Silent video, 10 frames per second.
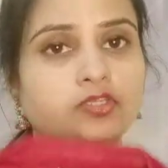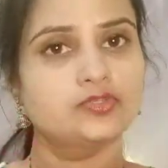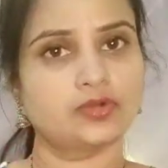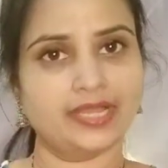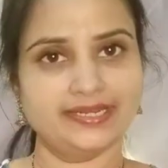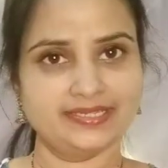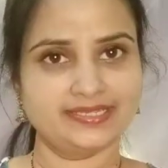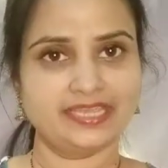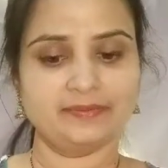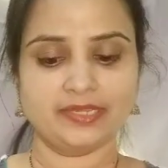సో ఐ
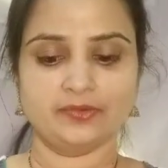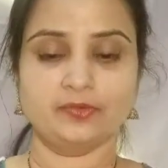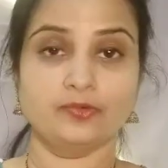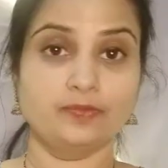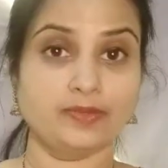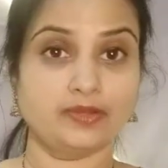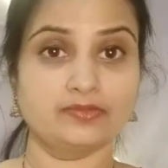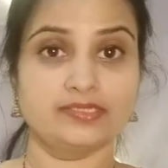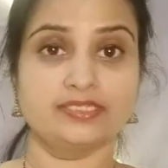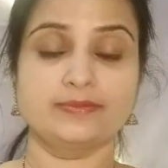డిజైన్ మై ఓన్
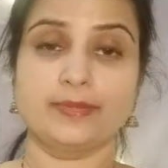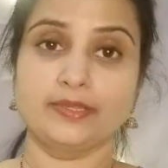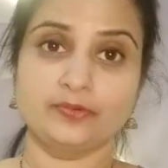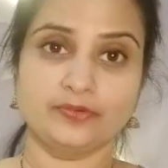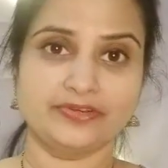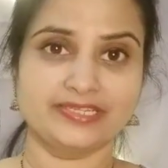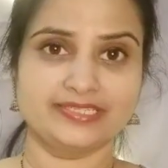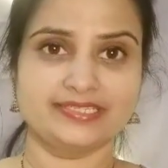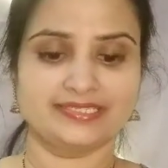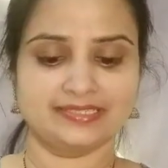బ్లౌజెస్ మై ఓన్
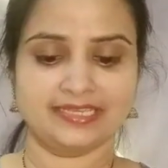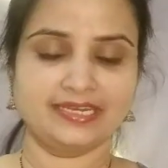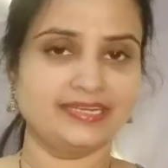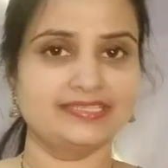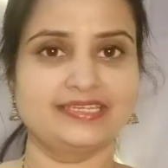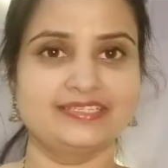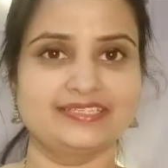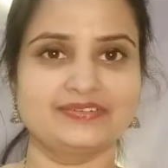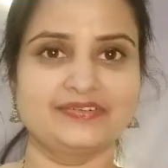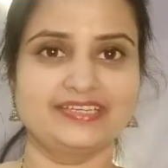డ్రెస్సెస్ నేనే డిజైన్
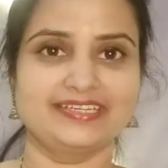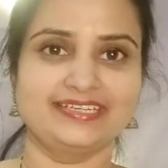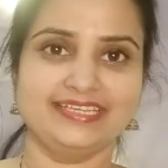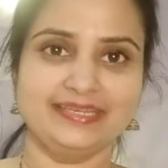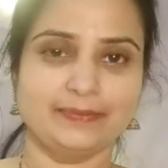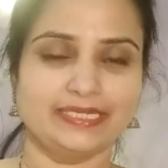చేసుకుంటానండి